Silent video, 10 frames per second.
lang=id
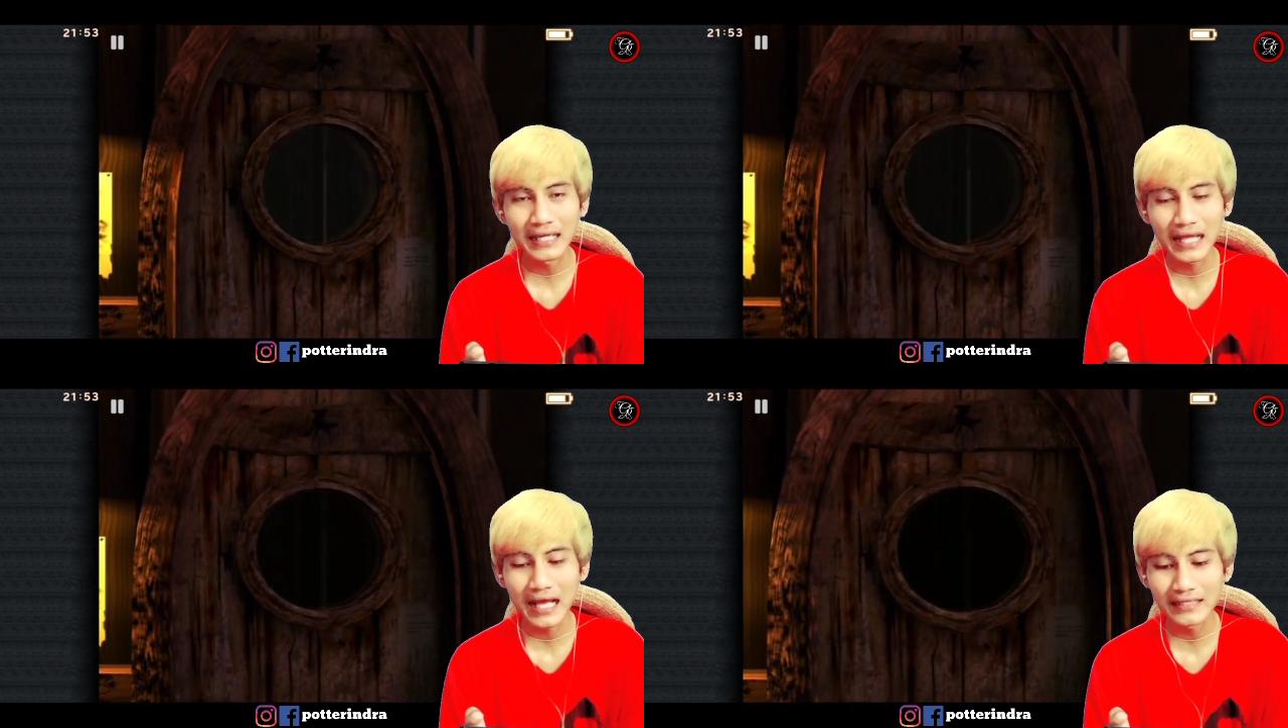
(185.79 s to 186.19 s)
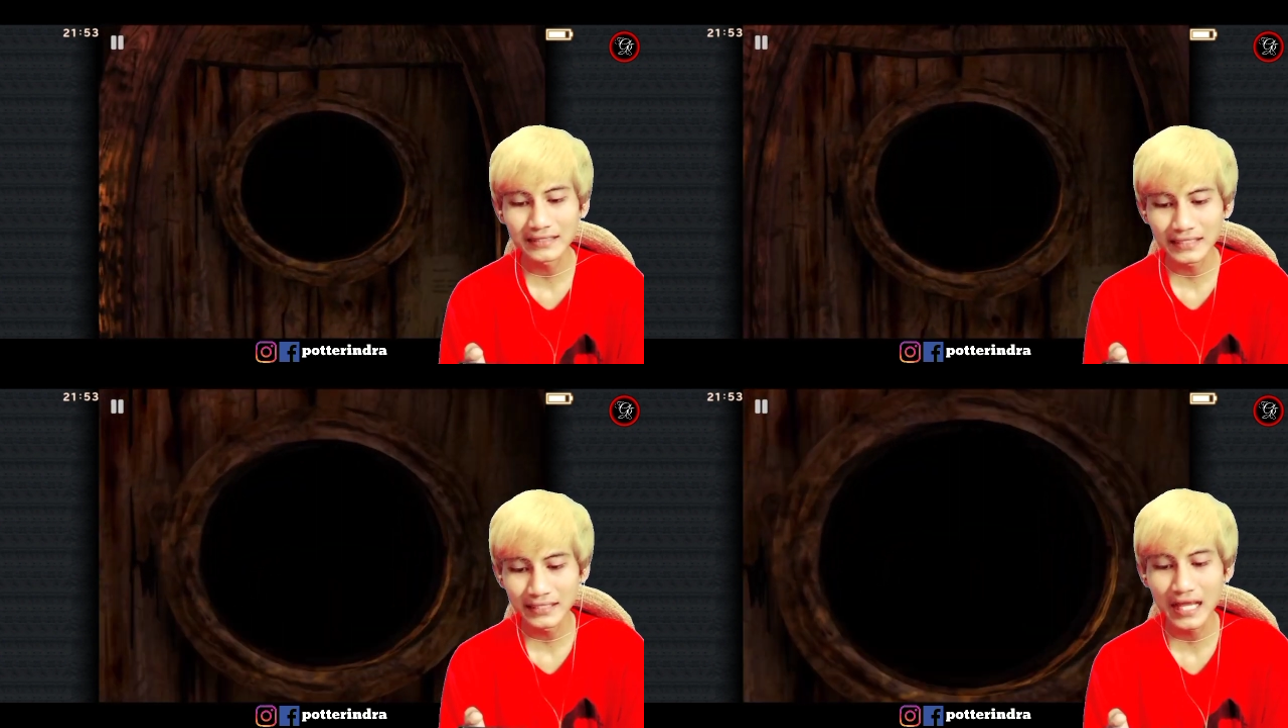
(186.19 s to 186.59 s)

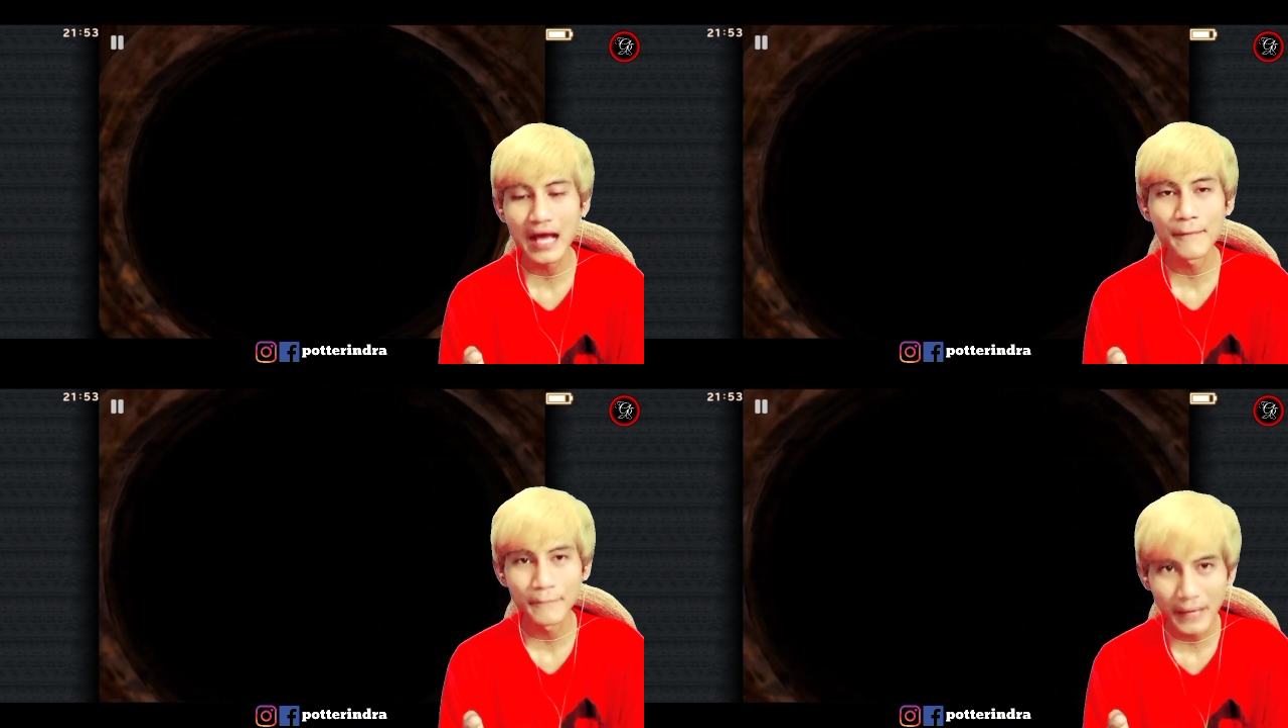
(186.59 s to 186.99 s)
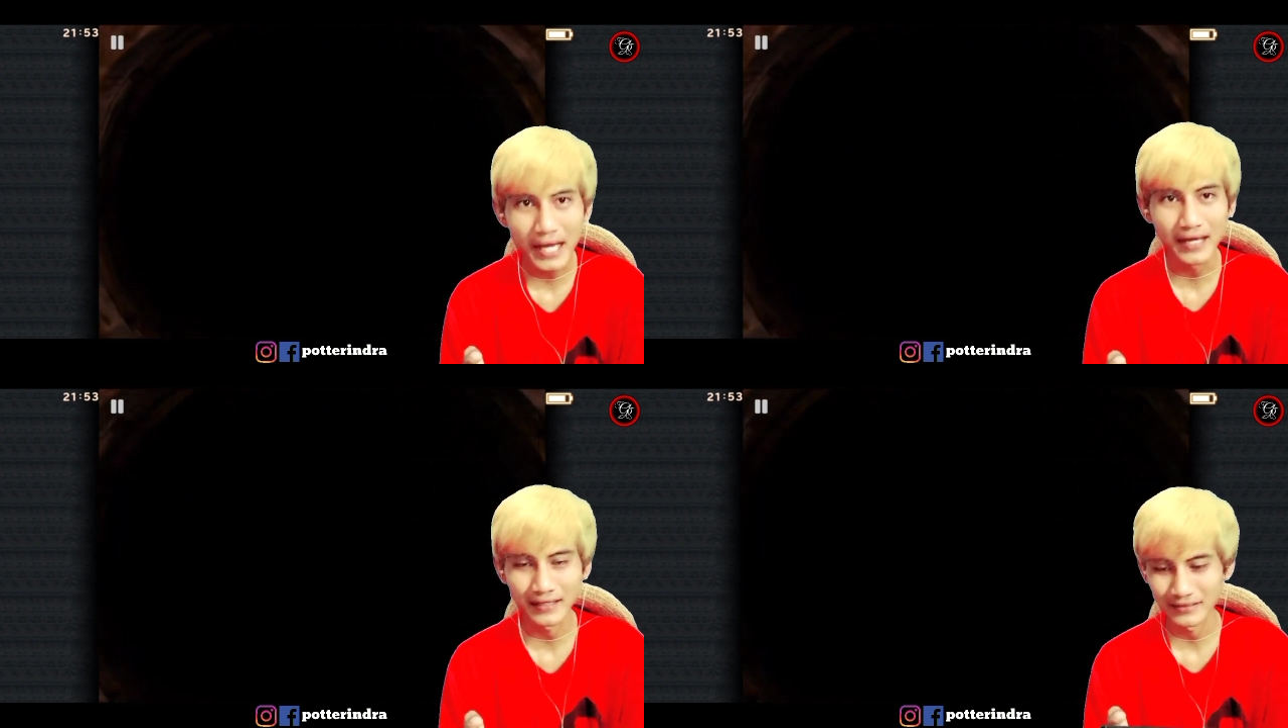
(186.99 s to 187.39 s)
ngasih
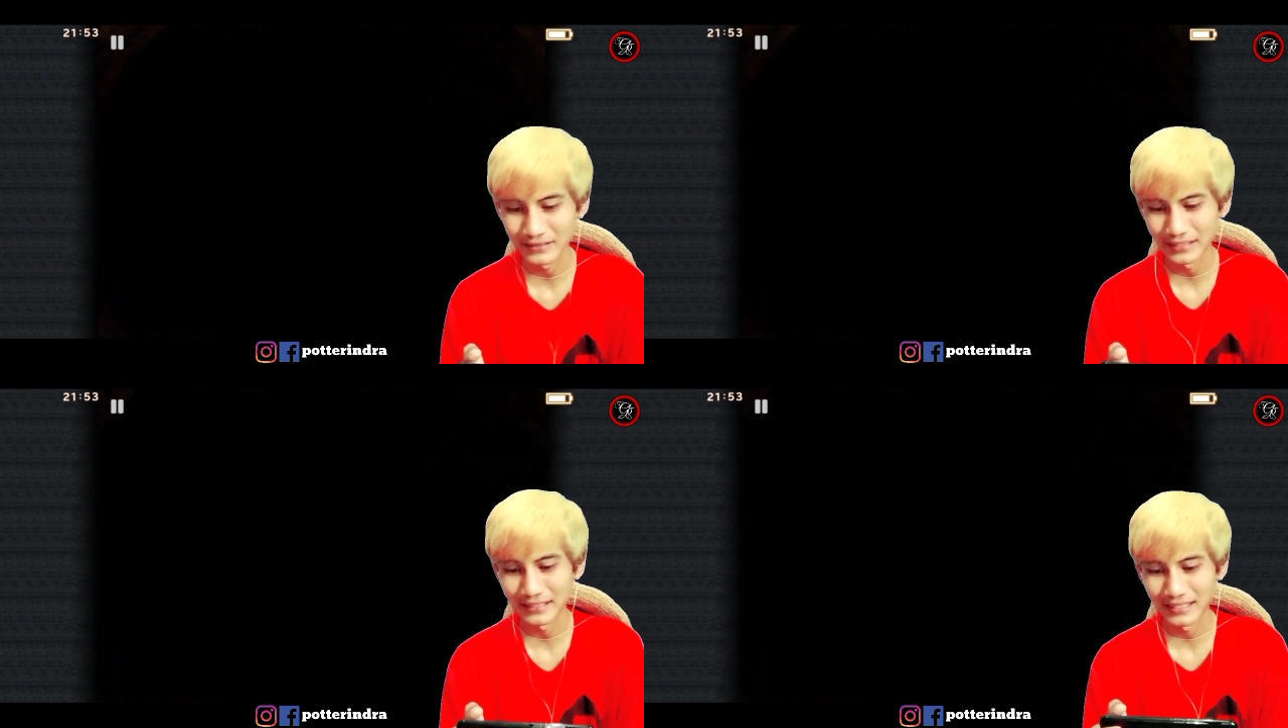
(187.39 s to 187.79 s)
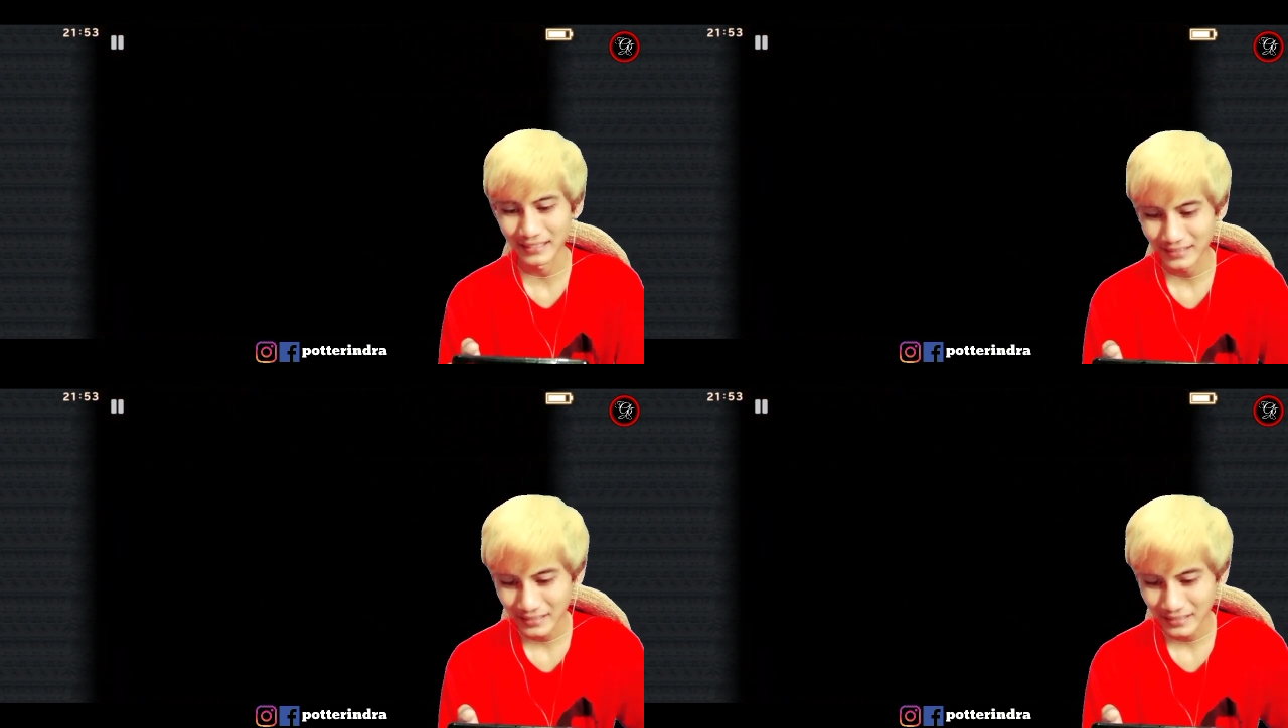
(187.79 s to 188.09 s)
nama oh, iya